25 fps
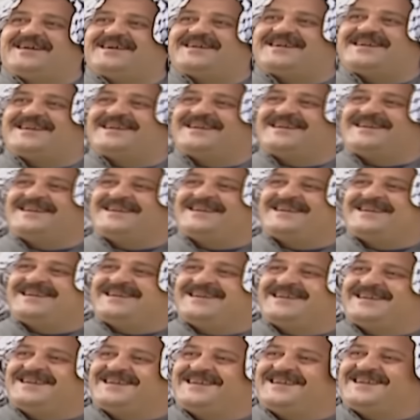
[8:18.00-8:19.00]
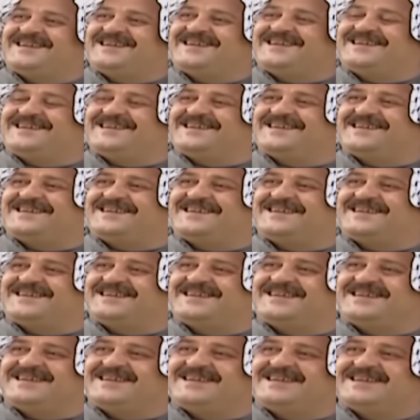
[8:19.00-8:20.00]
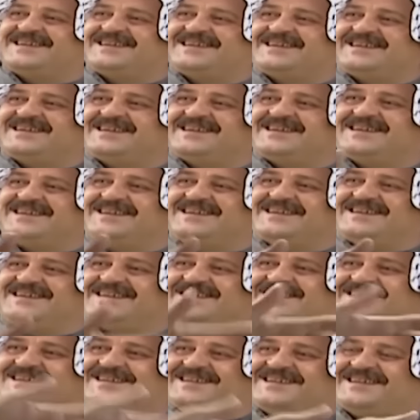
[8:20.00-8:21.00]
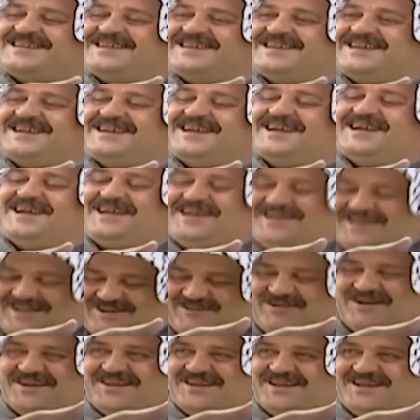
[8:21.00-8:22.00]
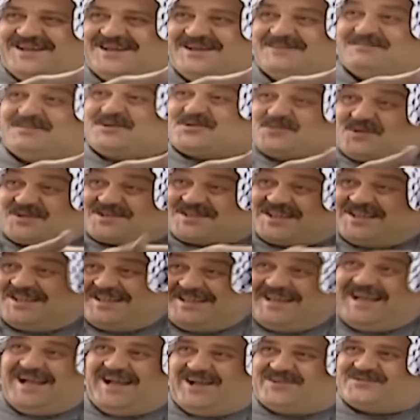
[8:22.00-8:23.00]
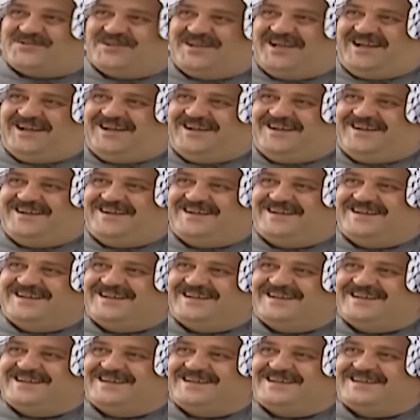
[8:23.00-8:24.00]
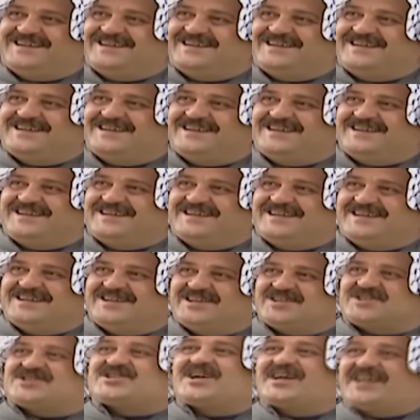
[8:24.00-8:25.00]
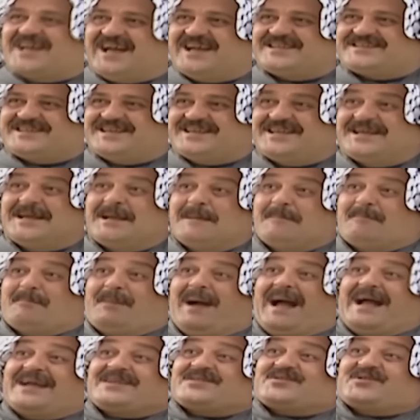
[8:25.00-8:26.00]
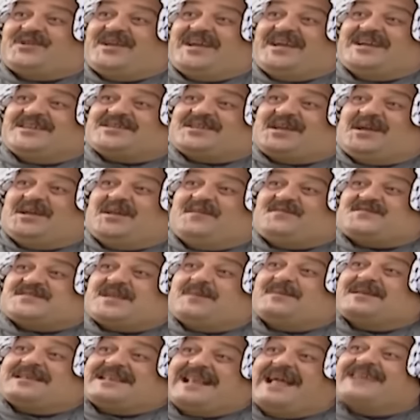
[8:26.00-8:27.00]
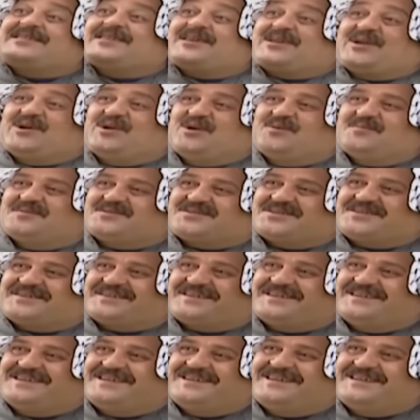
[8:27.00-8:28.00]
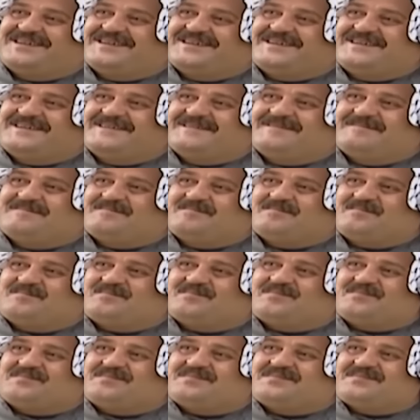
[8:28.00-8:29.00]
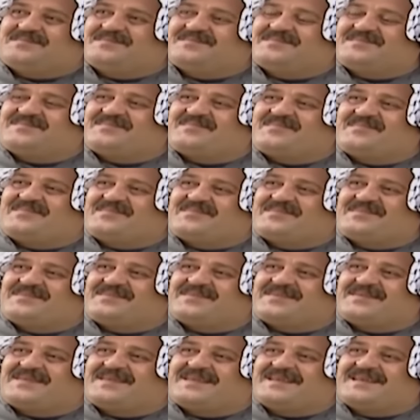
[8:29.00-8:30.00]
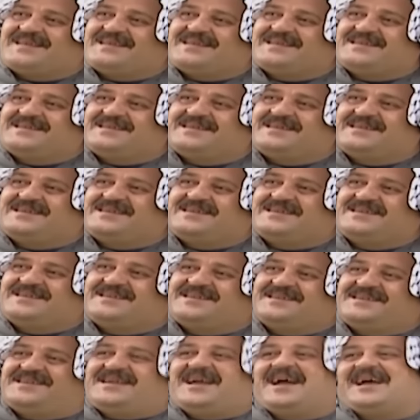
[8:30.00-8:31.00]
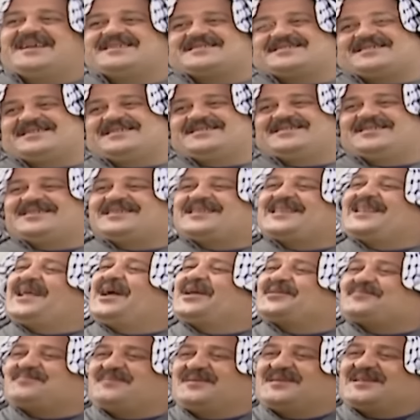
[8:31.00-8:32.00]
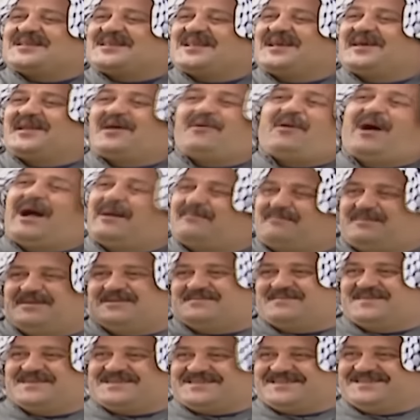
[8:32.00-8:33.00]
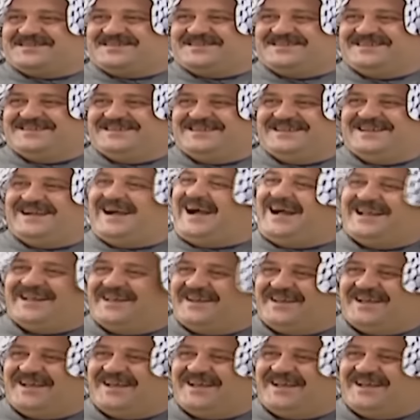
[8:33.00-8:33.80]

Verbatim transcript: أخ أهلين وسهلين شو اشتريت بقرة؟ إيه والله بتوصل لي على الضيعة شو اسم ضيعتك؟ جرادي بعد ضيعت خلف سبت 3 كيلومتر ماشي الحال بس هي بتكلفك 300 ليرة ها؟ يا سيدي 300 ليرة وحبة مسك على